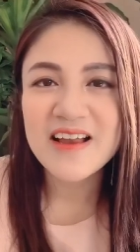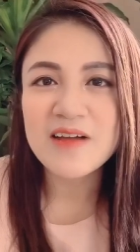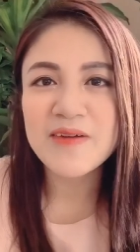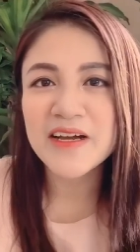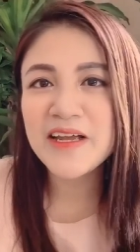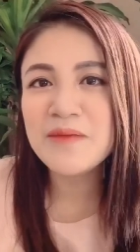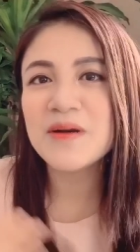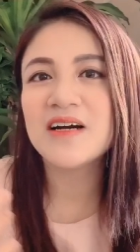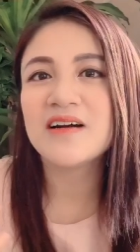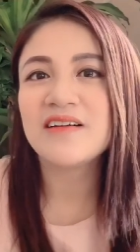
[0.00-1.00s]
Đấy, và khi
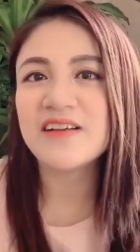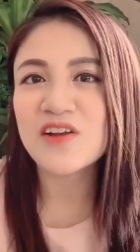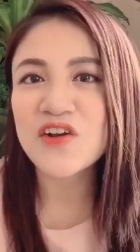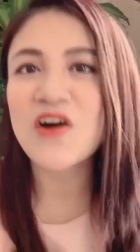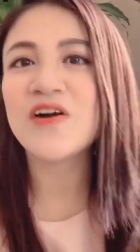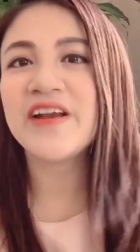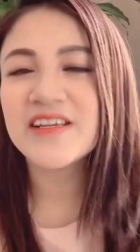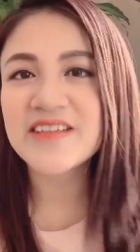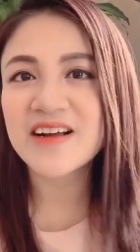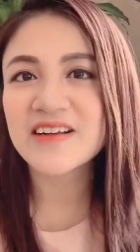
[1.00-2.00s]
mà người đó nói
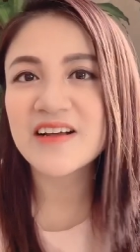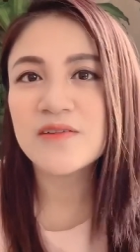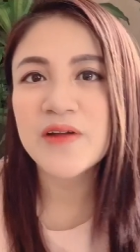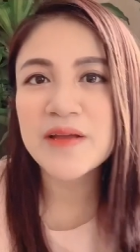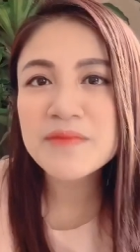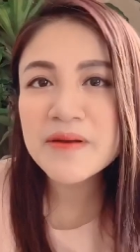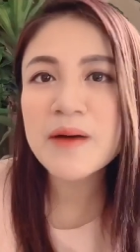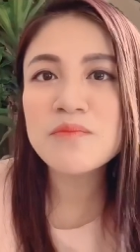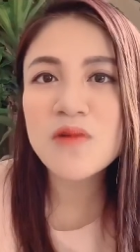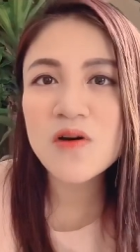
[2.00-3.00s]
rằng là ôi em rất
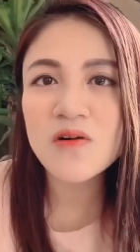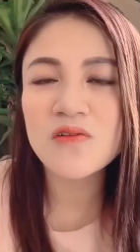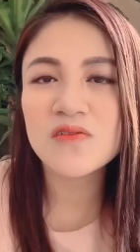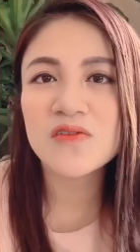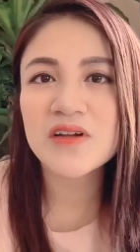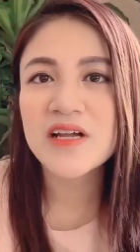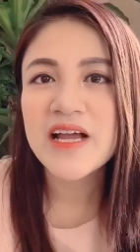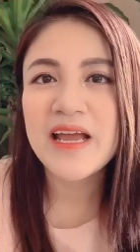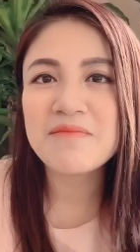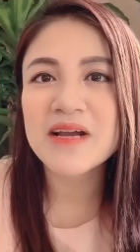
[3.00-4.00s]
hâm mộ, ôi em